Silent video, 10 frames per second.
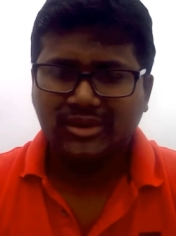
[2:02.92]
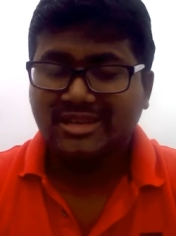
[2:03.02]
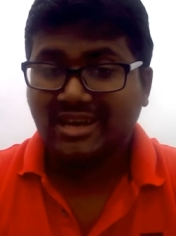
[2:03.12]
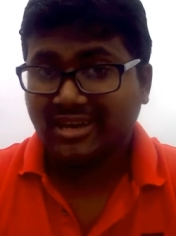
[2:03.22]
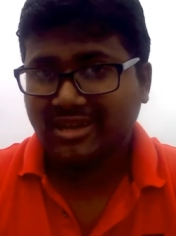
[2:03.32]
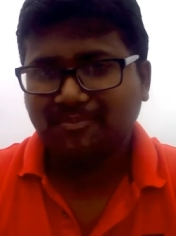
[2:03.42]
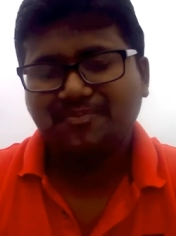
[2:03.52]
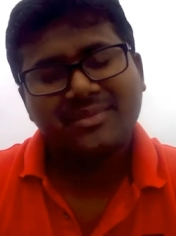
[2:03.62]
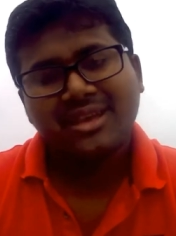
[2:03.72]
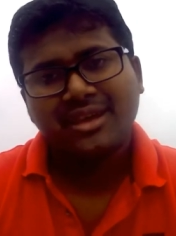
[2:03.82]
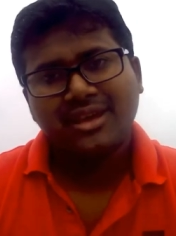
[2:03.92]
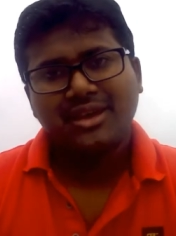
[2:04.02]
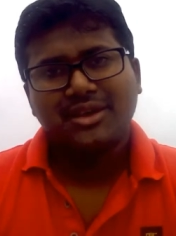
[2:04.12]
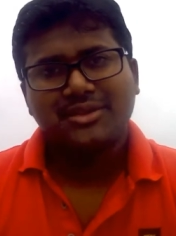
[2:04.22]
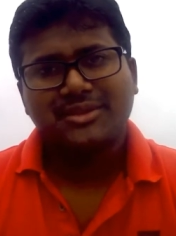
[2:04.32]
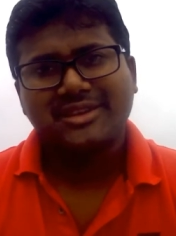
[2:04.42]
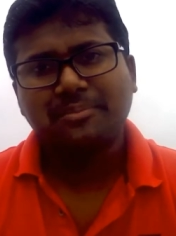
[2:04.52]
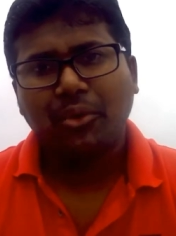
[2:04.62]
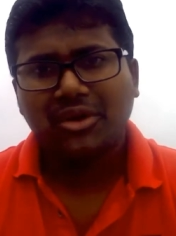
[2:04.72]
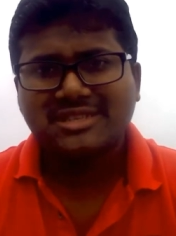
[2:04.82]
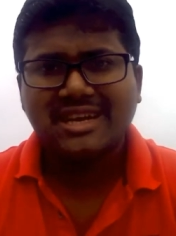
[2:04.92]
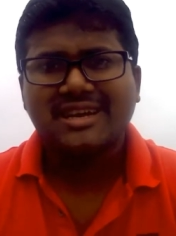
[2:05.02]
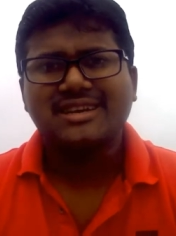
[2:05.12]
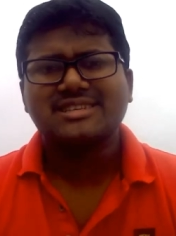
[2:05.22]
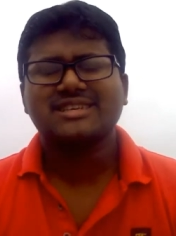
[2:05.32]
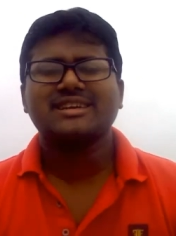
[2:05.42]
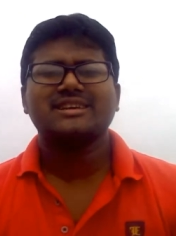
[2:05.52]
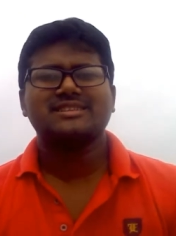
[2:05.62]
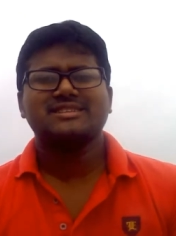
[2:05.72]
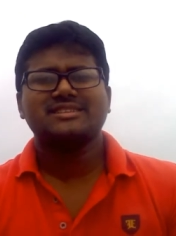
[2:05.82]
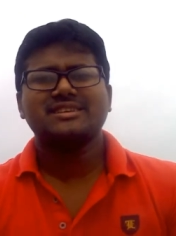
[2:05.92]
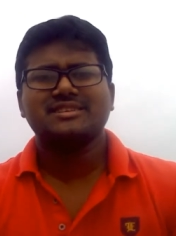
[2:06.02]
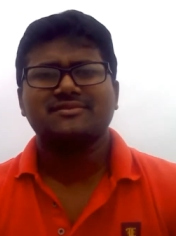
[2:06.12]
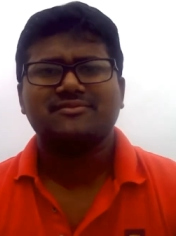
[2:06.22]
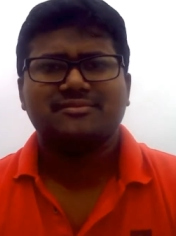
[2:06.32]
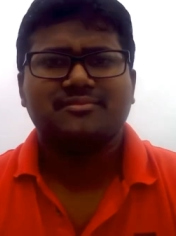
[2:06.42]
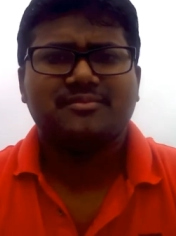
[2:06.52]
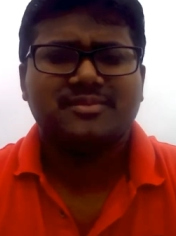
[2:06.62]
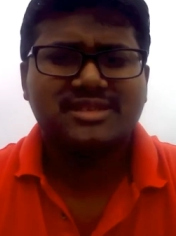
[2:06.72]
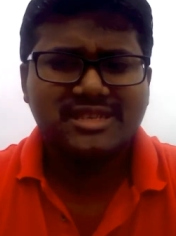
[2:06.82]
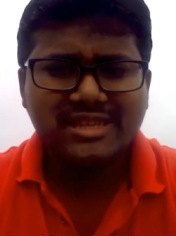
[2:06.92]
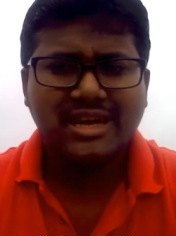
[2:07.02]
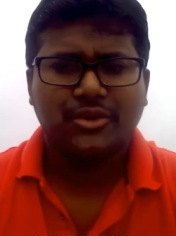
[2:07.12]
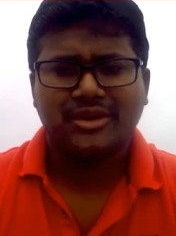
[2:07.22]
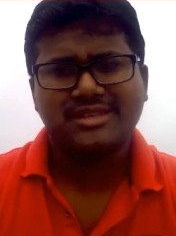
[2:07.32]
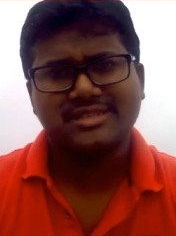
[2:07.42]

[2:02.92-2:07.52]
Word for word: আক্ষেপ একটি পর্যায়ে সে যেটি চিন্তা করে যে